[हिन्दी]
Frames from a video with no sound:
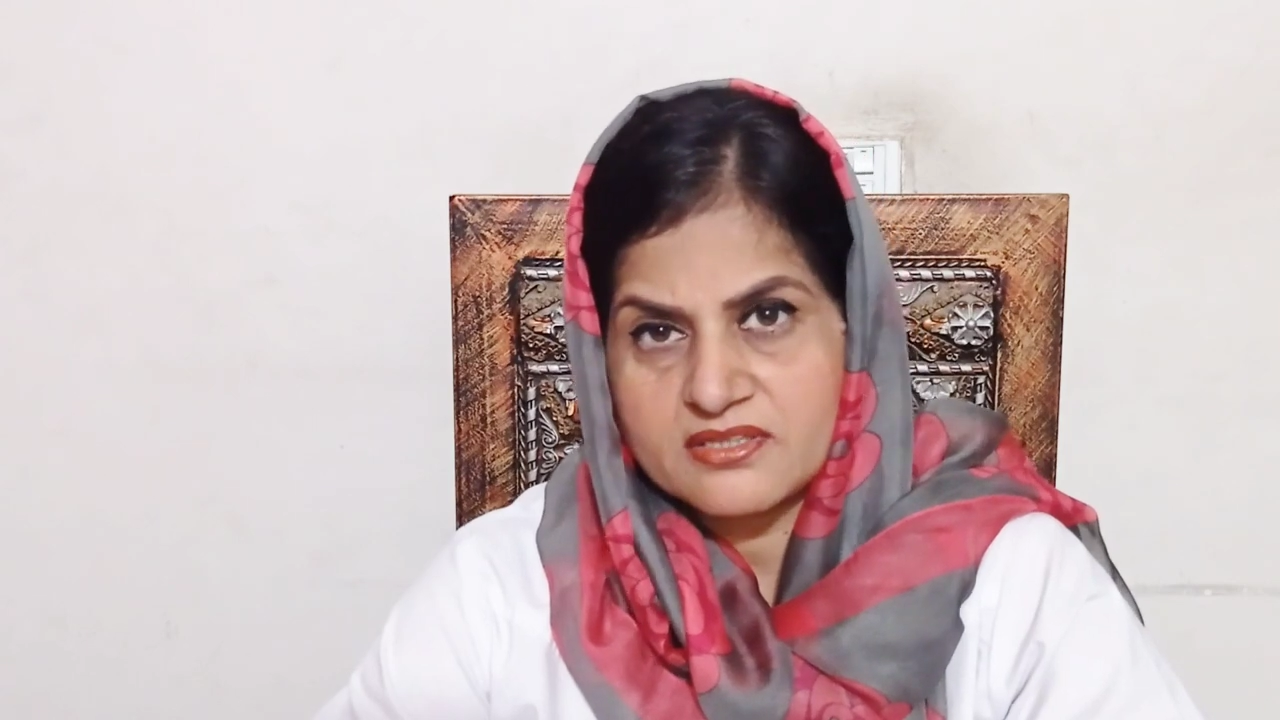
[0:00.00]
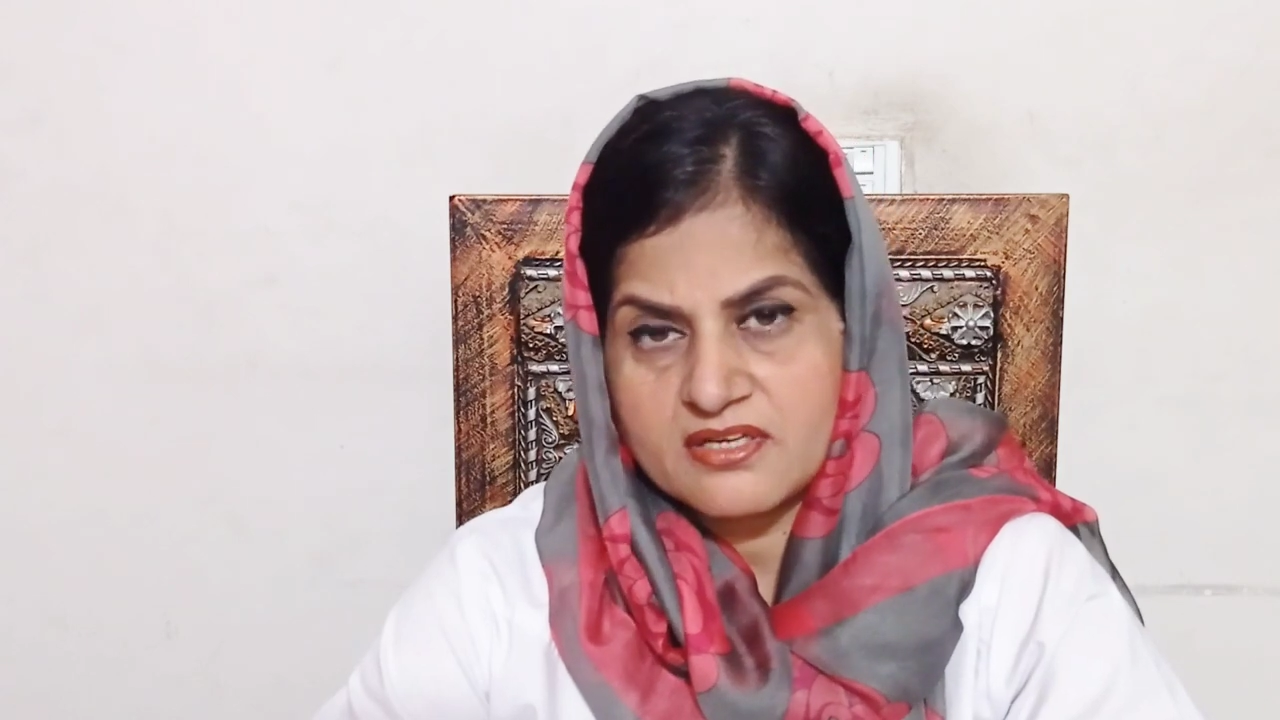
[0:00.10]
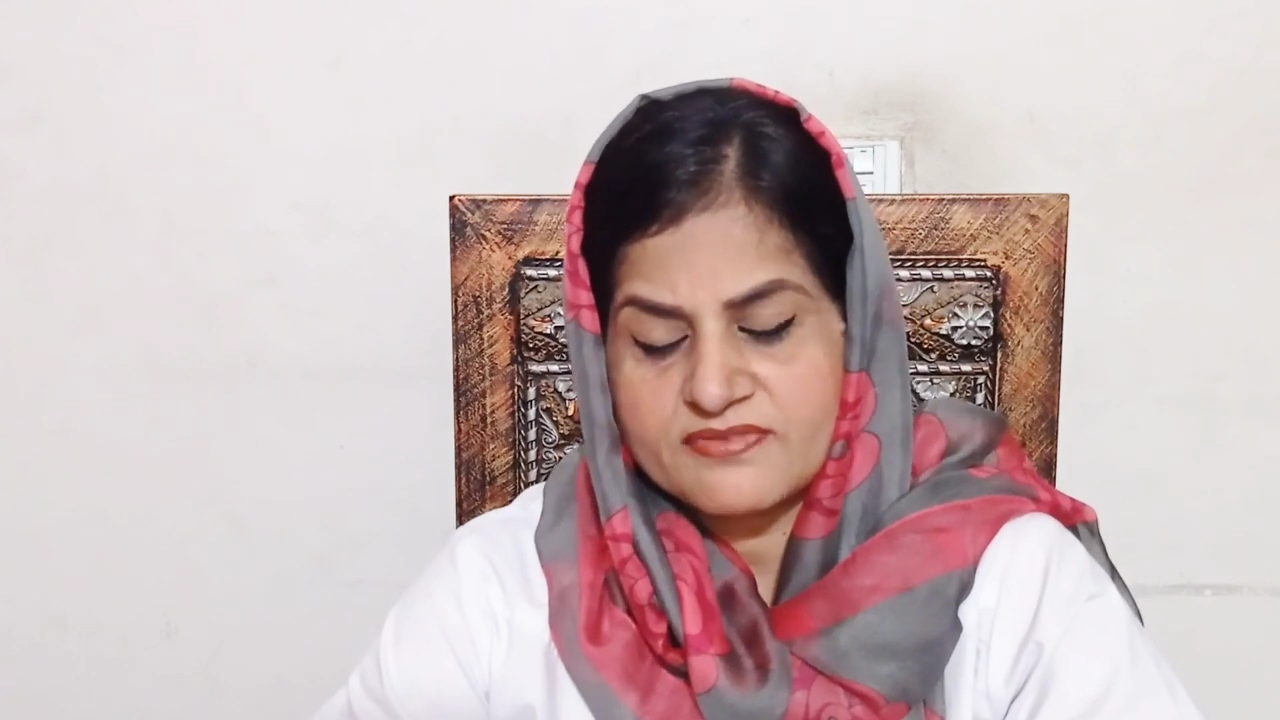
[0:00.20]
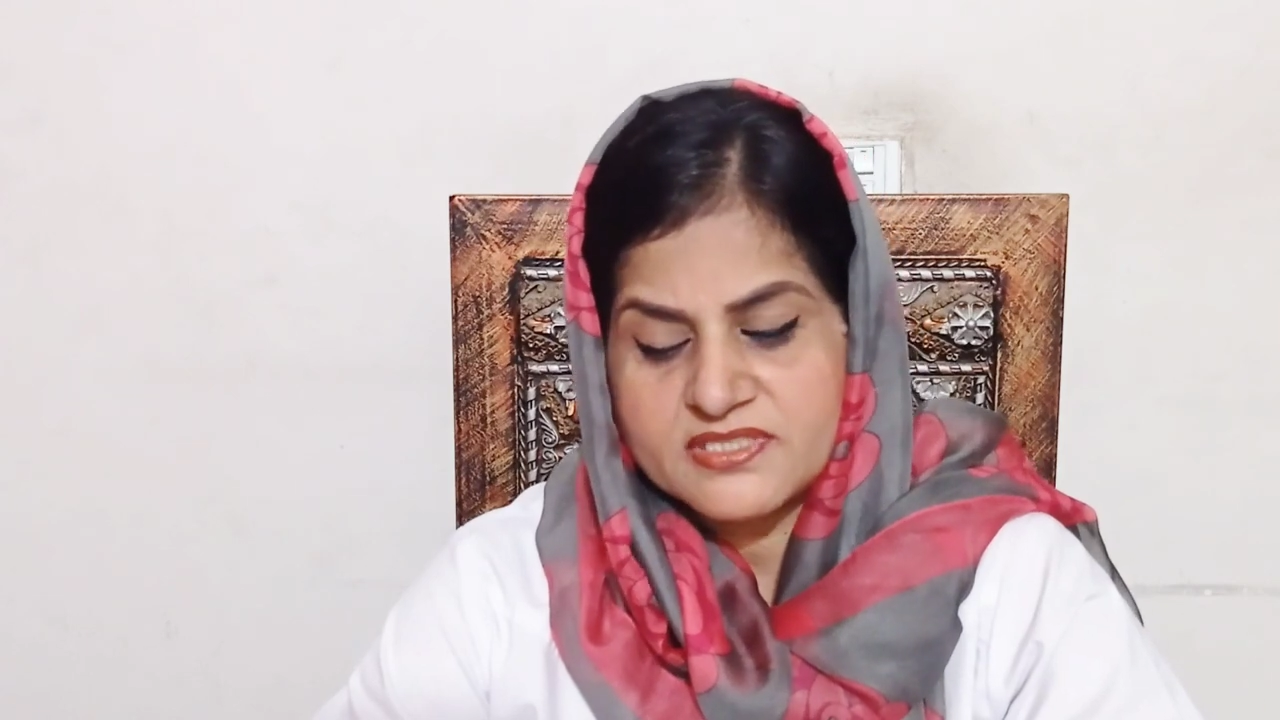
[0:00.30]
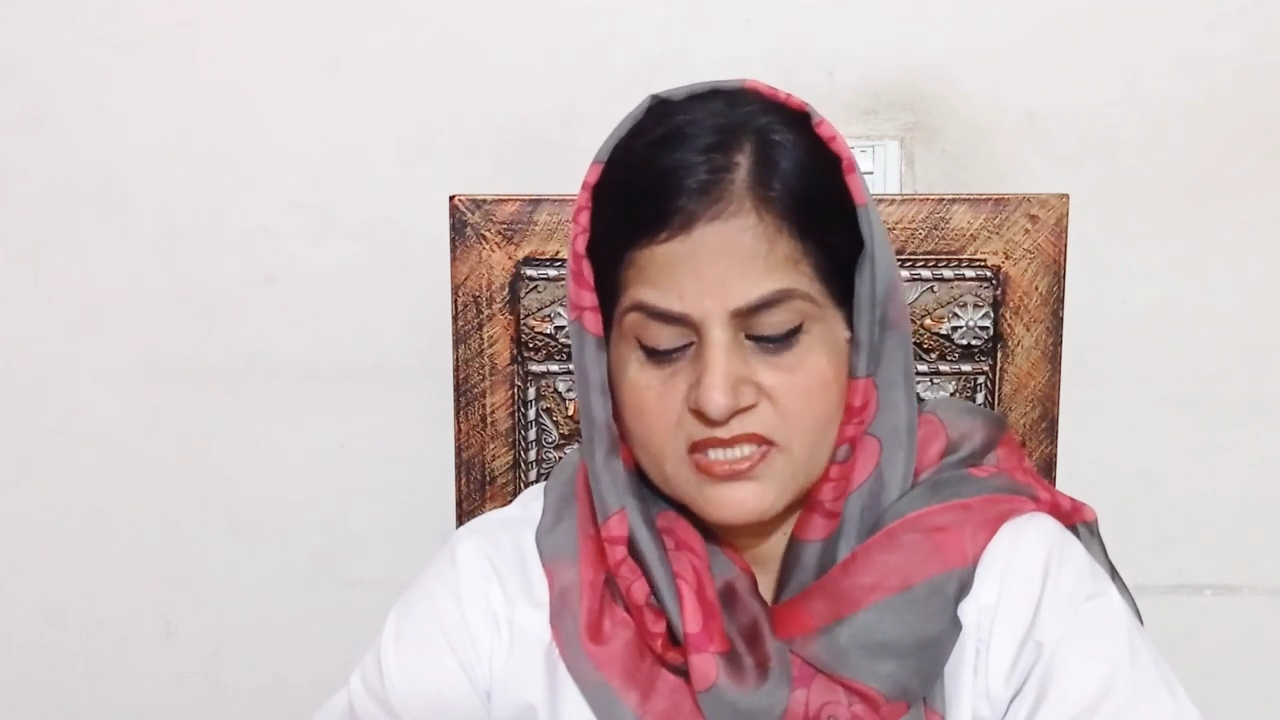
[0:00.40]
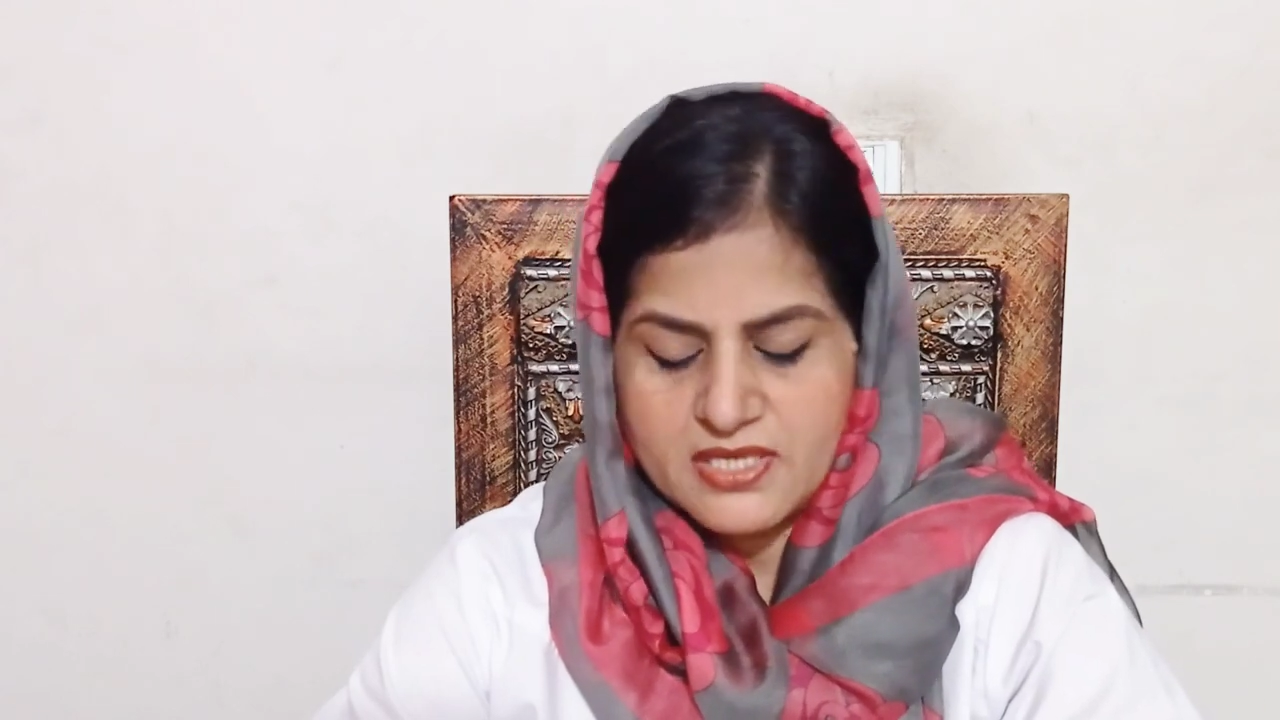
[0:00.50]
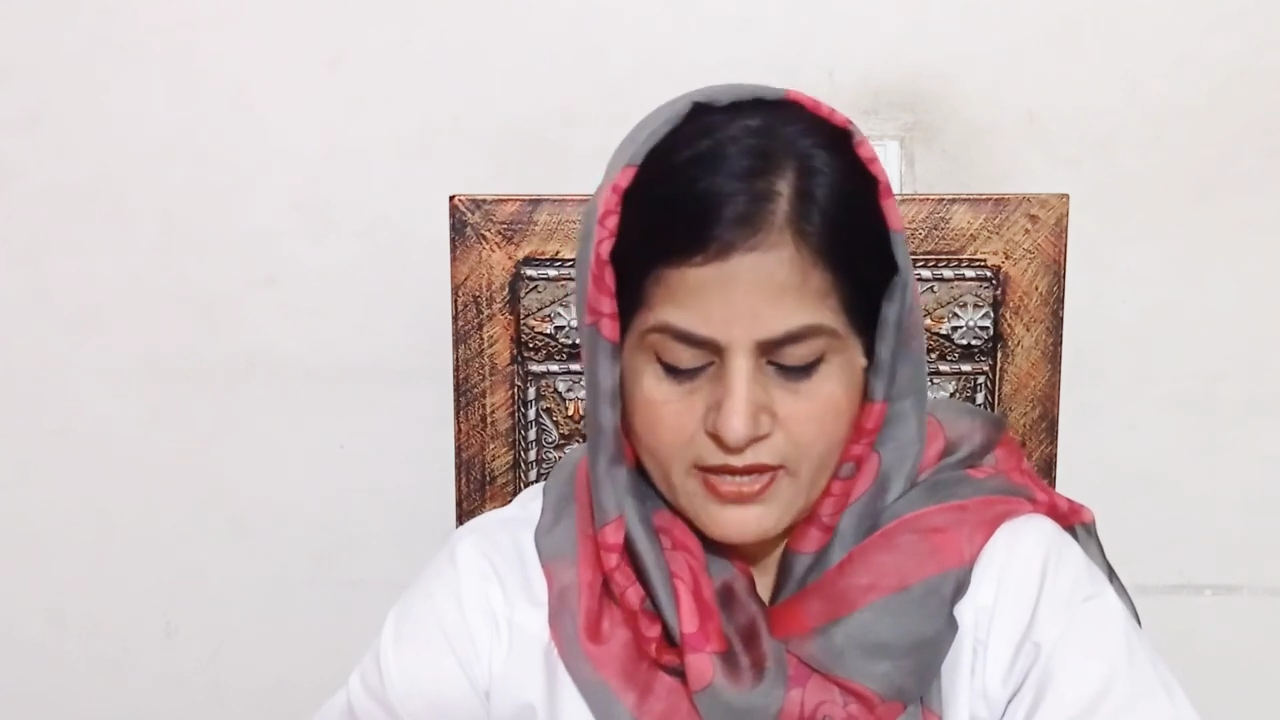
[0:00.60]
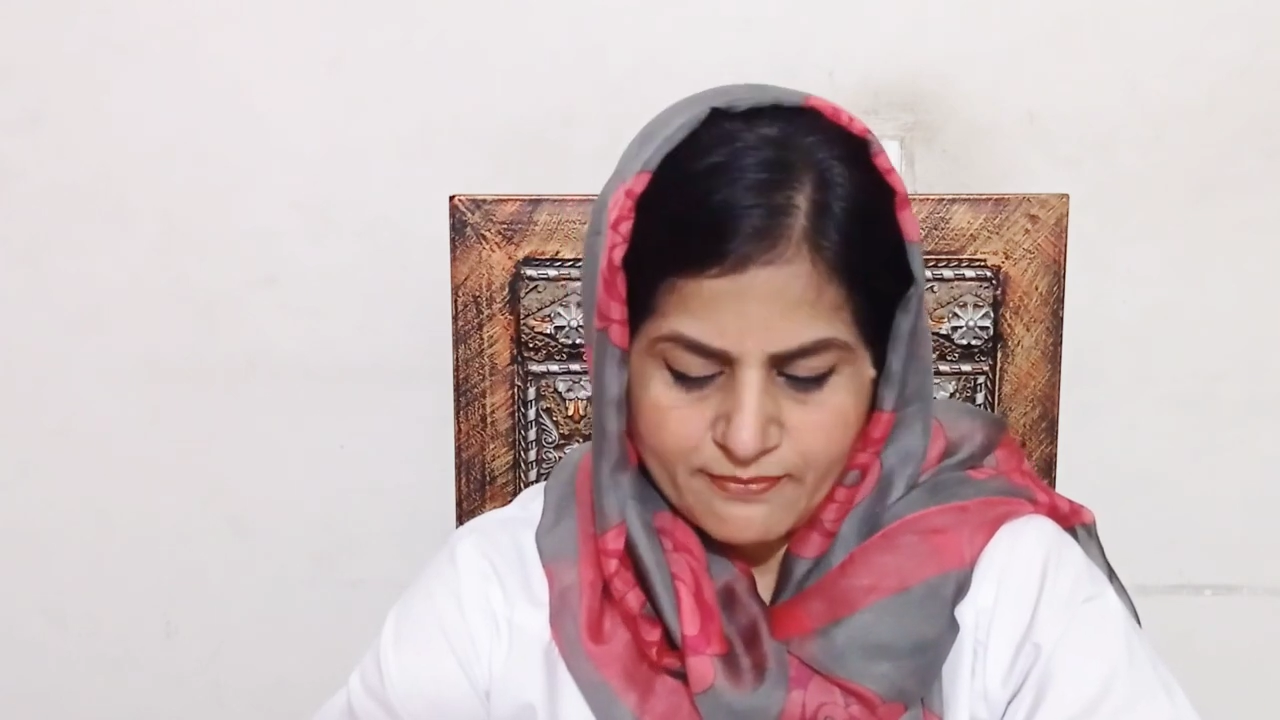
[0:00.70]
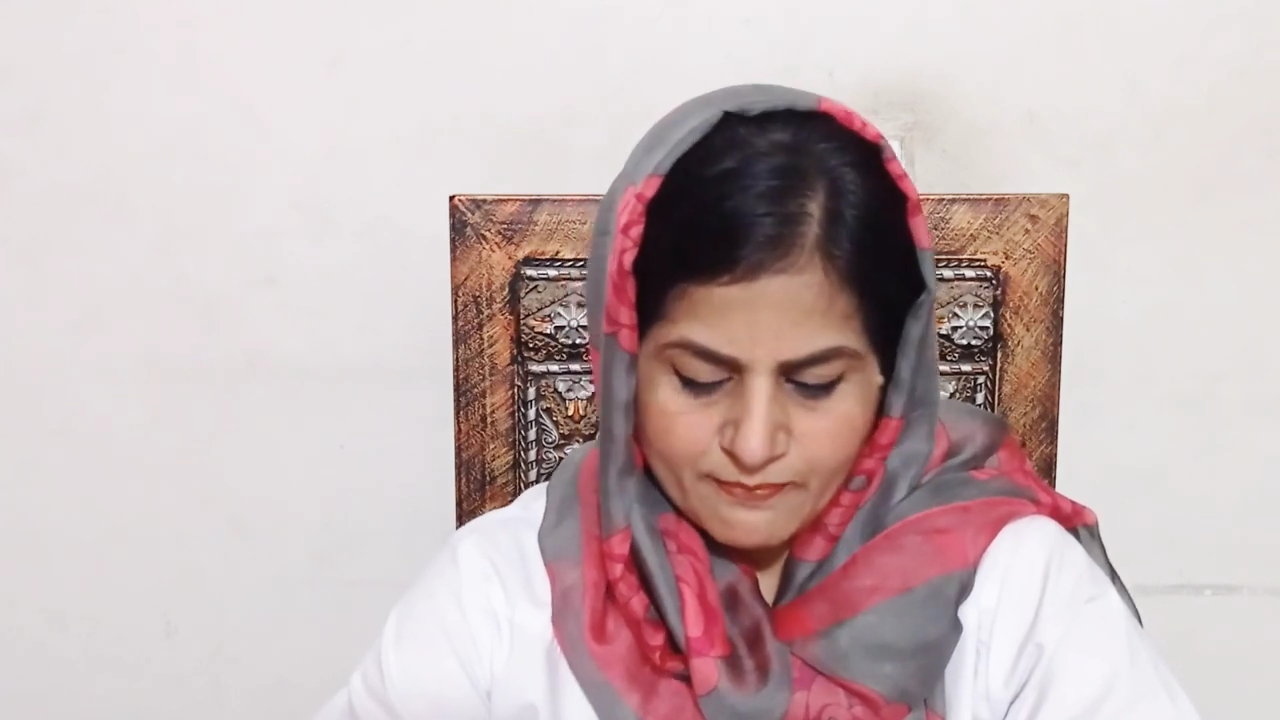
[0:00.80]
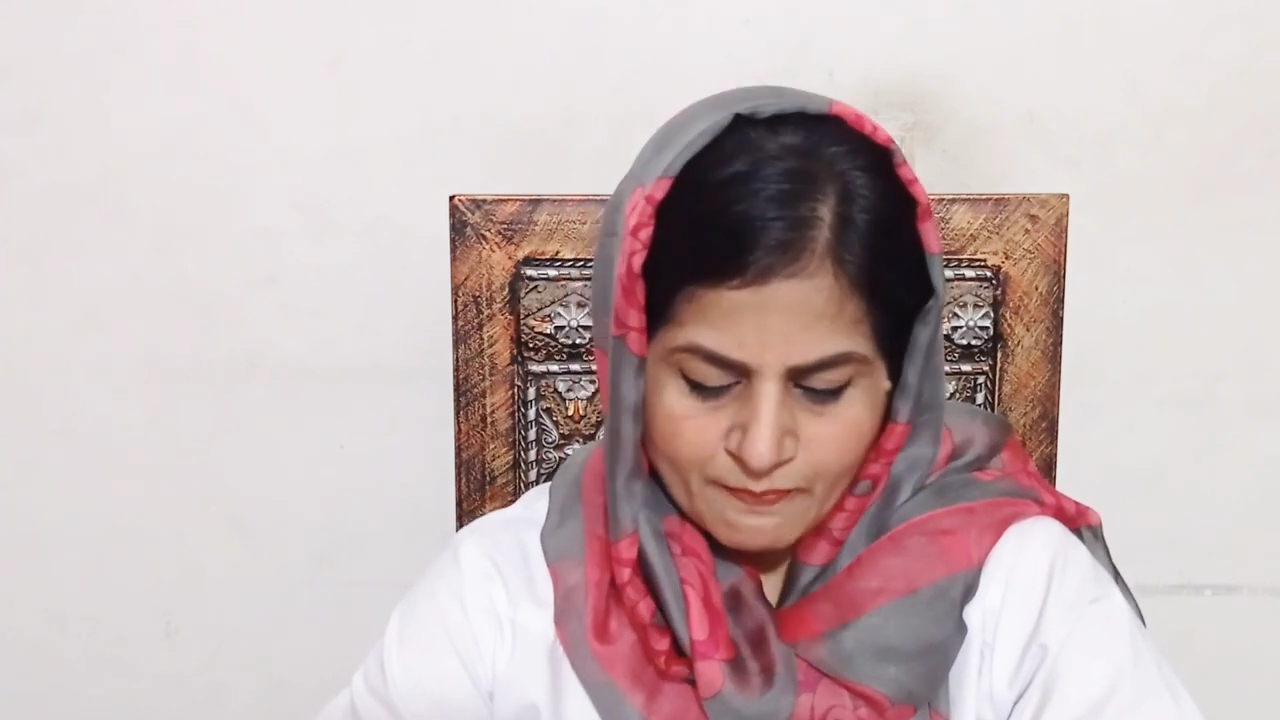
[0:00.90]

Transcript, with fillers: कितना वसी है